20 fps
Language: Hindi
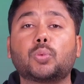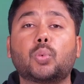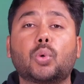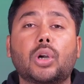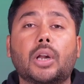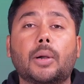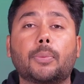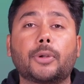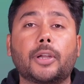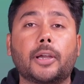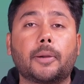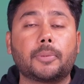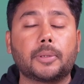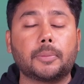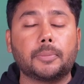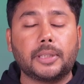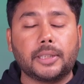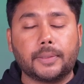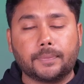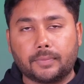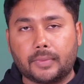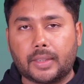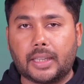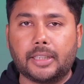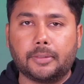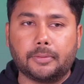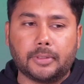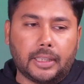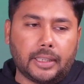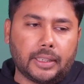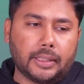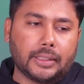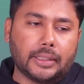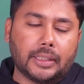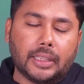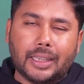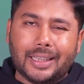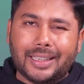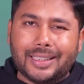स्पोर्ट आपको यहाँ पर भी नहीं मिलेगी